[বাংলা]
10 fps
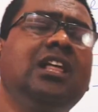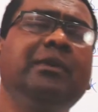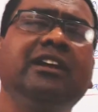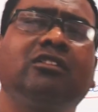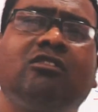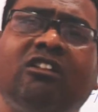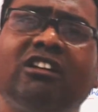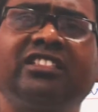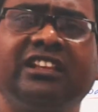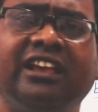তার মানে
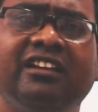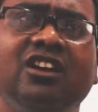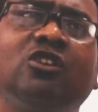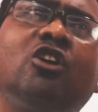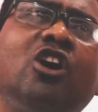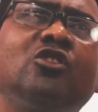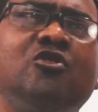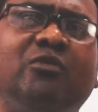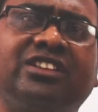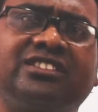ঘর দিয়ে ঘর
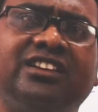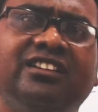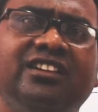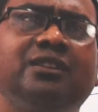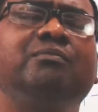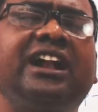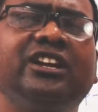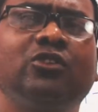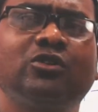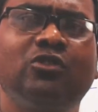ঘুমাচ্ছে
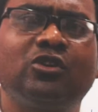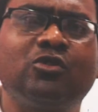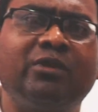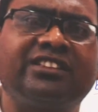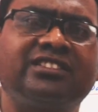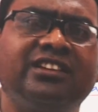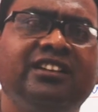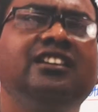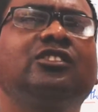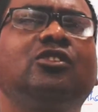বাড়িঘরগুলো ঘুমাচ্ছে
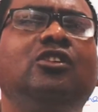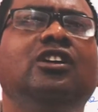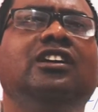তো